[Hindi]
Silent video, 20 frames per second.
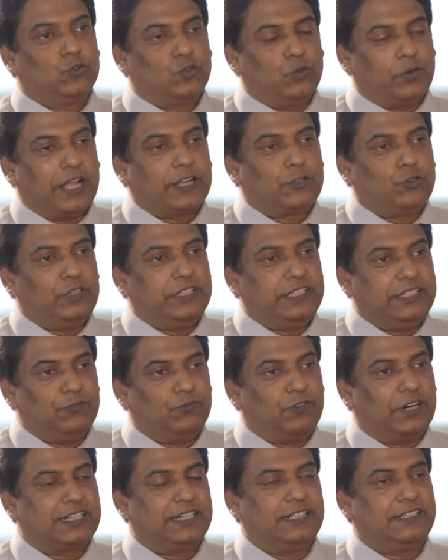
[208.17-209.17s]
तो एक्चुअली
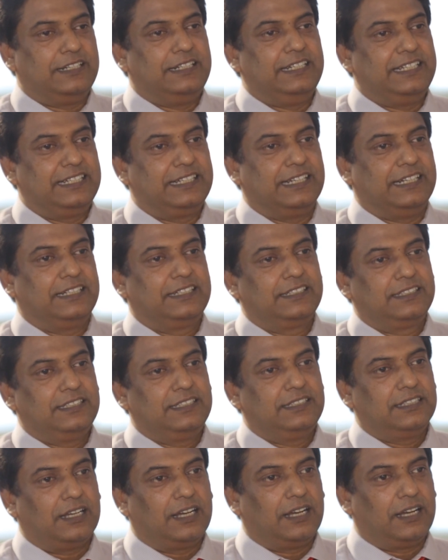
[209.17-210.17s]
व्हाट इट इंडिकेट
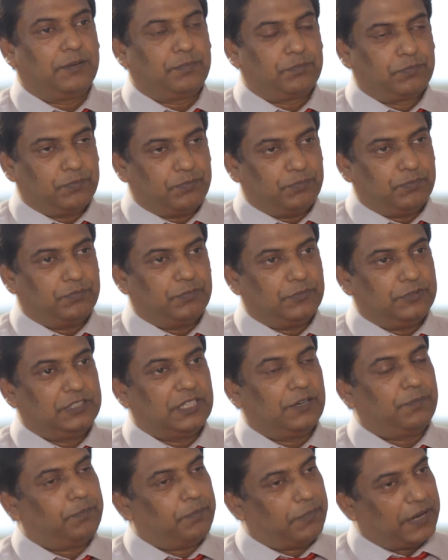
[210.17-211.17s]
कि आप जब